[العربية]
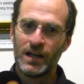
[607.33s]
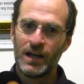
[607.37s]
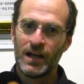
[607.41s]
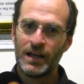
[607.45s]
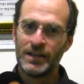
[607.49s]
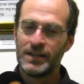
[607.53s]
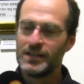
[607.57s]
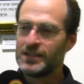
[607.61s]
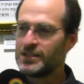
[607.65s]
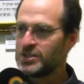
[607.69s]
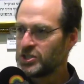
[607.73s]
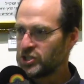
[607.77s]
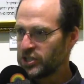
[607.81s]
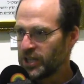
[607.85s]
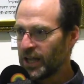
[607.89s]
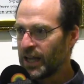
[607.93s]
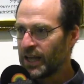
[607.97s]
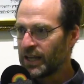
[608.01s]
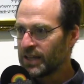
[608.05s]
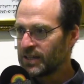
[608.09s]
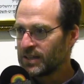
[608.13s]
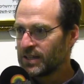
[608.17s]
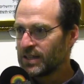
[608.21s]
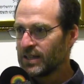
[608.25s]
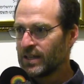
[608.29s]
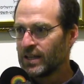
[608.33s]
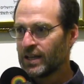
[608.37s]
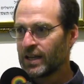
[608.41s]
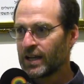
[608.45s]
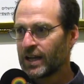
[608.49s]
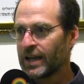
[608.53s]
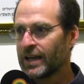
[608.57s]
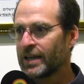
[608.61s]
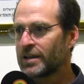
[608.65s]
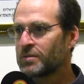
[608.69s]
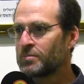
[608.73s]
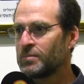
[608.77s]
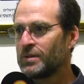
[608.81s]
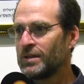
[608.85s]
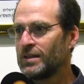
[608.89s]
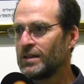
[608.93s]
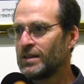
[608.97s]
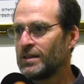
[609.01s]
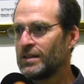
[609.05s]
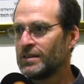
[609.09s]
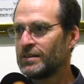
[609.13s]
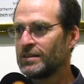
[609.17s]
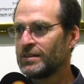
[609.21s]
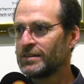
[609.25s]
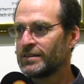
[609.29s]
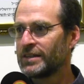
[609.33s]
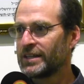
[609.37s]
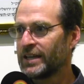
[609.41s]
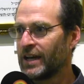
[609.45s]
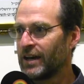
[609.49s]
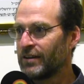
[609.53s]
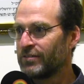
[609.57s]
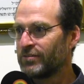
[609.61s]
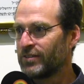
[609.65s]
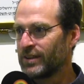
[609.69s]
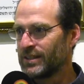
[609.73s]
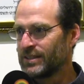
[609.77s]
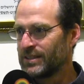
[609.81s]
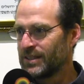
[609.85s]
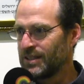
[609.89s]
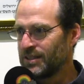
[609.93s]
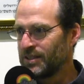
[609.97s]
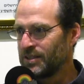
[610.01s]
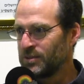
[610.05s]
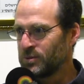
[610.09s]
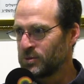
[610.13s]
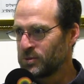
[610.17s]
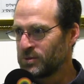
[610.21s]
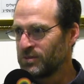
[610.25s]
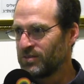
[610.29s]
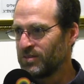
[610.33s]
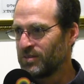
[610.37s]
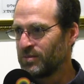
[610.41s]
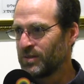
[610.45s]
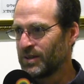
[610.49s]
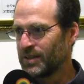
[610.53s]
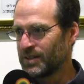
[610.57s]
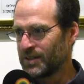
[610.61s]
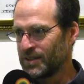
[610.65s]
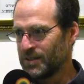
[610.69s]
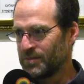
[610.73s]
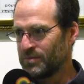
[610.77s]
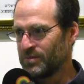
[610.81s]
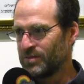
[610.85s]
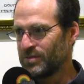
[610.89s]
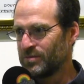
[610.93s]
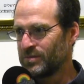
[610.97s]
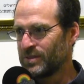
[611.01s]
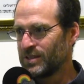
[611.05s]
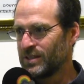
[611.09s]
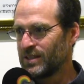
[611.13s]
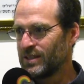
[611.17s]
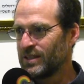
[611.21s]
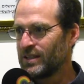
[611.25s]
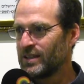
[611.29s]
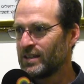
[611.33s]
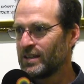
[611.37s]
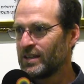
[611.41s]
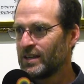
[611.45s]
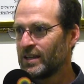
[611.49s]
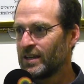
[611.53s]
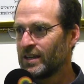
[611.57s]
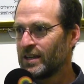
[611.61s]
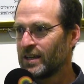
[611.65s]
انا نجح غير بالضيافه ديال اليهود في المغرب فهمتيني